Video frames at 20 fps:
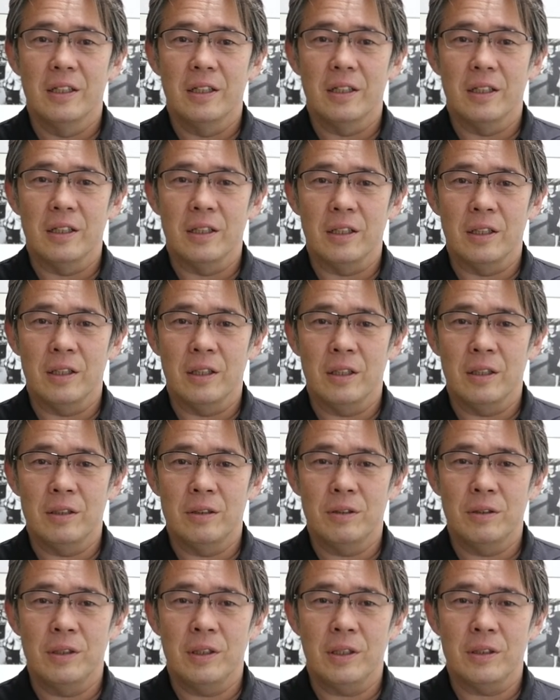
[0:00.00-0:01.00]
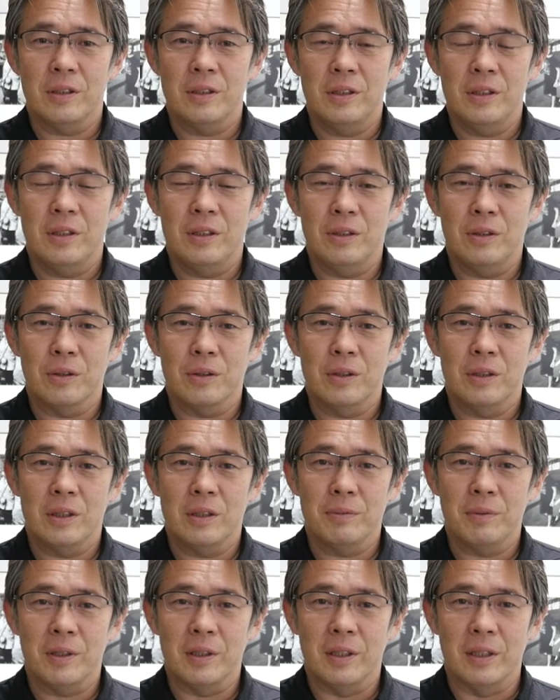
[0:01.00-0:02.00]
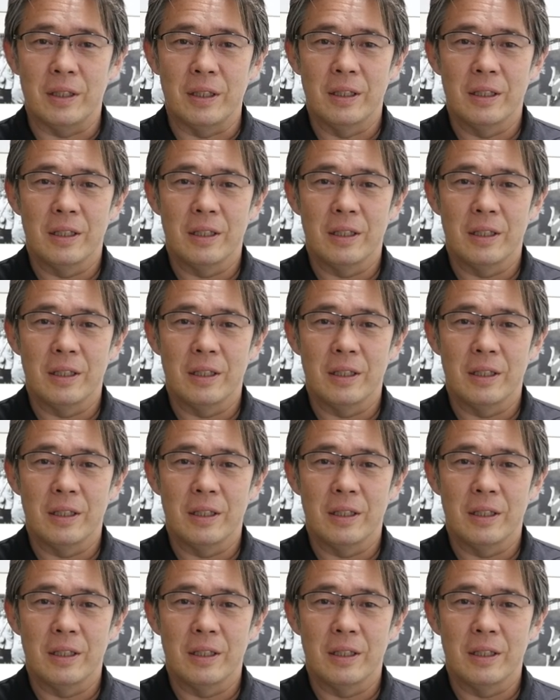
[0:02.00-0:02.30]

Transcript: えー、12月26日まで、